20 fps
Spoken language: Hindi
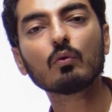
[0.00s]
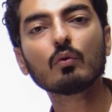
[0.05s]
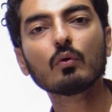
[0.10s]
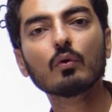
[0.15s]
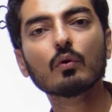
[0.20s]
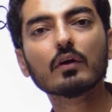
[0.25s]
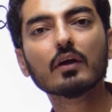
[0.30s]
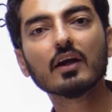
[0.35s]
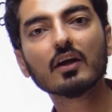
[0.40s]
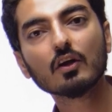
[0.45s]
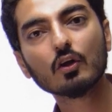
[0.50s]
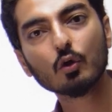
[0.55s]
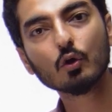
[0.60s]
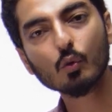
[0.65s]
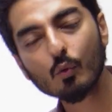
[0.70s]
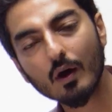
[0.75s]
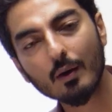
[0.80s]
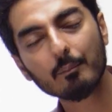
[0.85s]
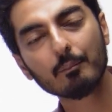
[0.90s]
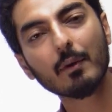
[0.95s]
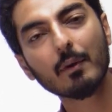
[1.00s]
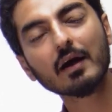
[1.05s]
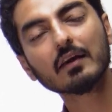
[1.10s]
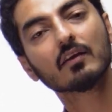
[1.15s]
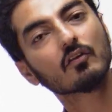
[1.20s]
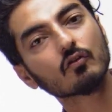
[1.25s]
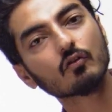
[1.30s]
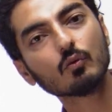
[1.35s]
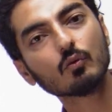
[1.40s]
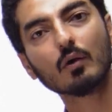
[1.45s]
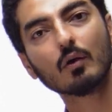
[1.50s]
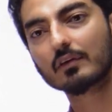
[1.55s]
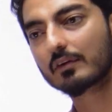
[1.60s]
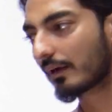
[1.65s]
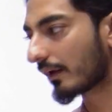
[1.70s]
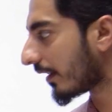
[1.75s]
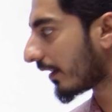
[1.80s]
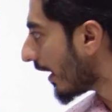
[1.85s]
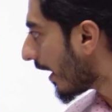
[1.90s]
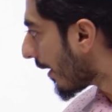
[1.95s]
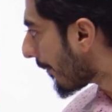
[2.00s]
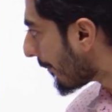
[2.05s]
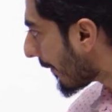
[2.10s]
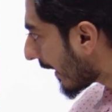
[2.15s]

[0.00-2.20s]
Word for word: कि टू एम माइनस टू आ जाए मैंने